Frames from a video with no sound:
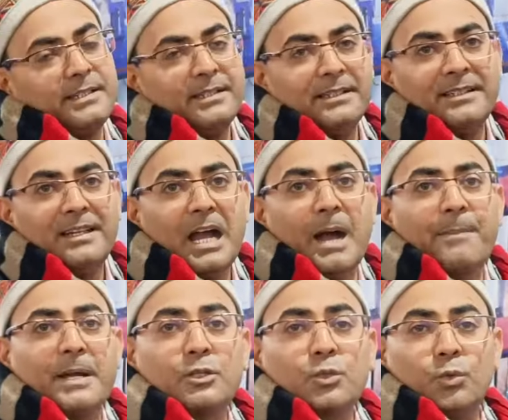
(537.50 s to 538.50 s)
जी
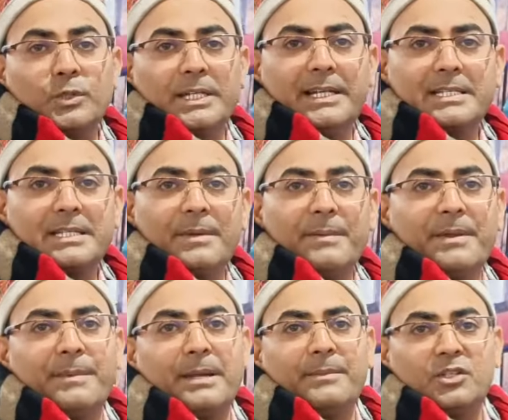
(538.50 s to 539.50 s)
आपका सूज इंडस्ट्री में
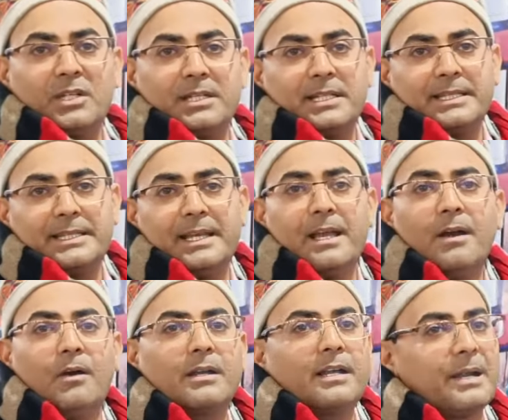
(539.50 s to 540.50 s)
भी हमारी मशीनें चलती हैं
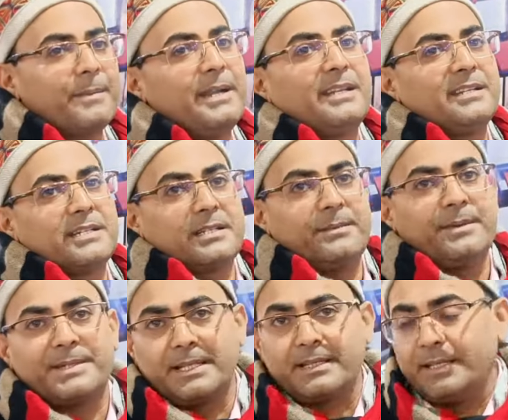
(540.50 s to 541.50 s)
और गारमेंट इंडस्ट्री
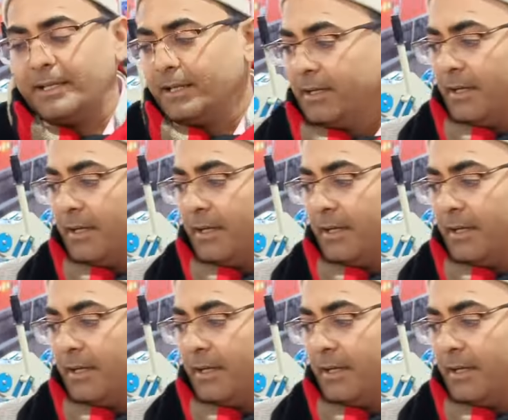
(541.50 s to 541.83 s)
में भी चलती